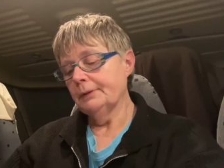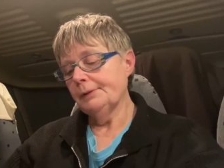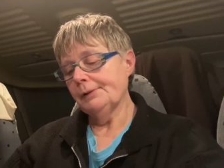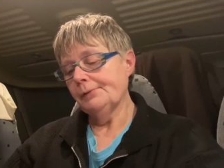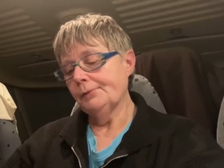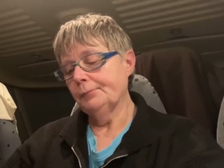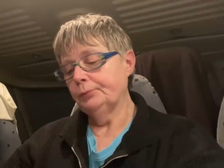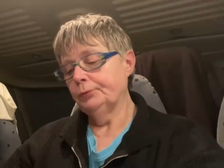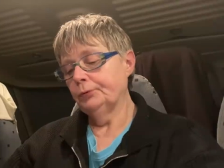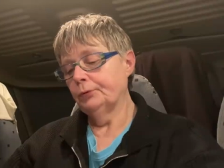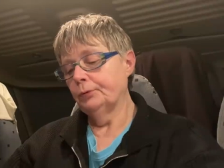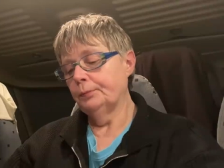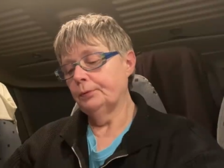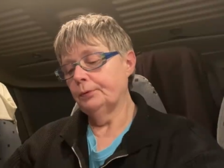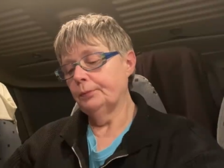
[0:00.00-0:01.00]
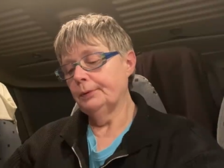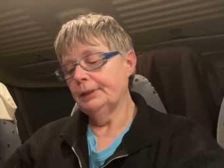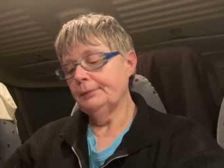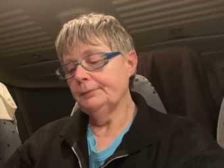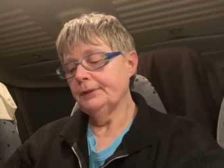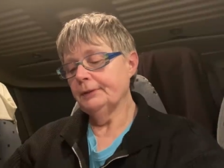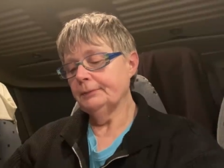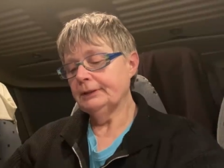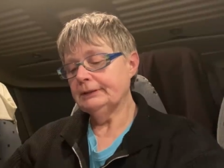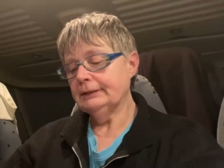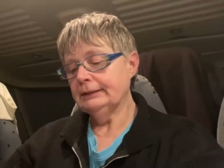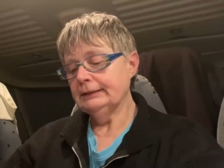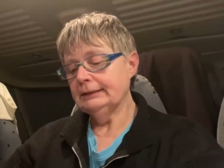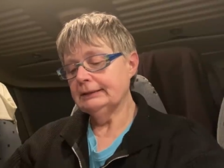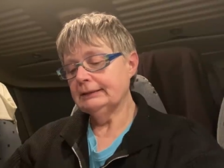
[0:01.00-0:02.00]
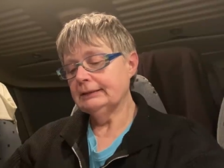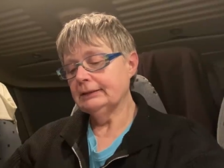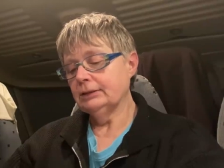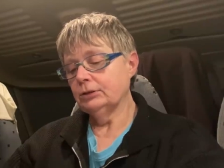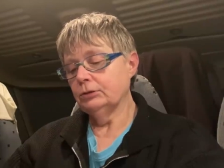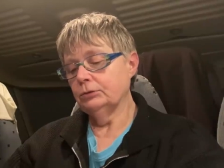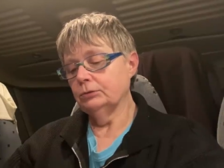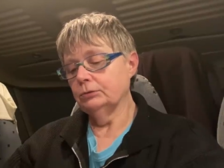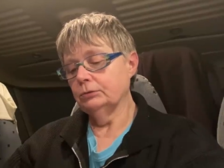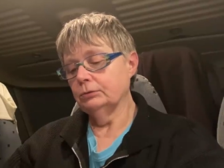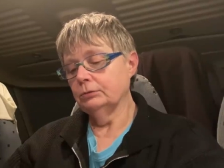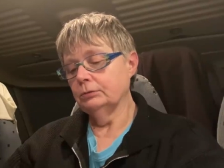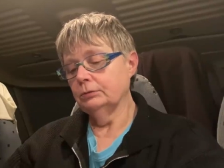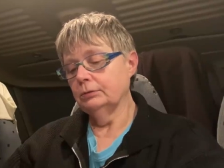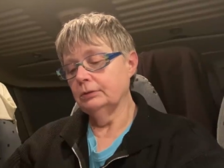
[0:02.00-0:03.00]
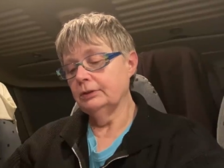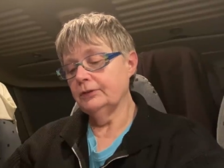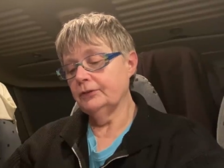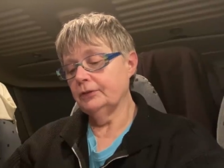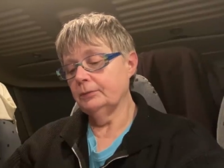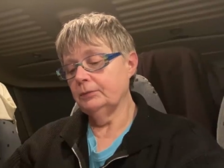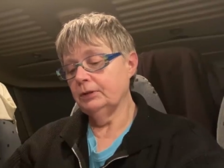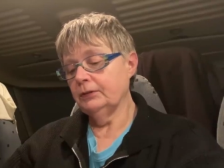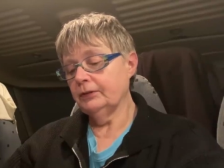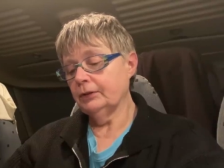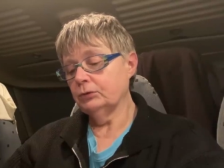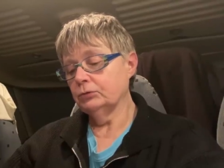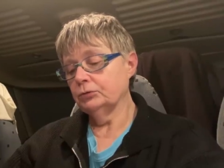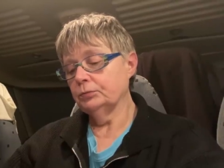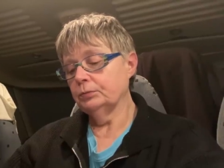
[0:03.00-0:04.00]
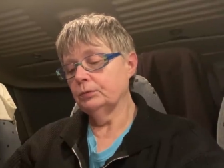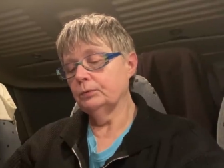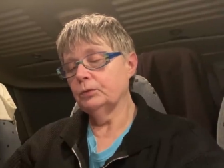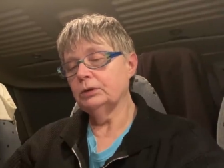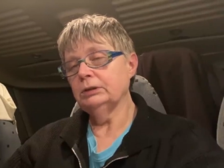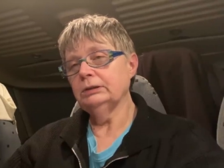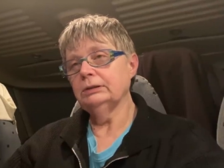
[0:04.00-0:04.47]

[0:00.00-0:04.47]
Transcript: le plus gros problème dans ma tête, c'est que les amis, ça compte pour moi.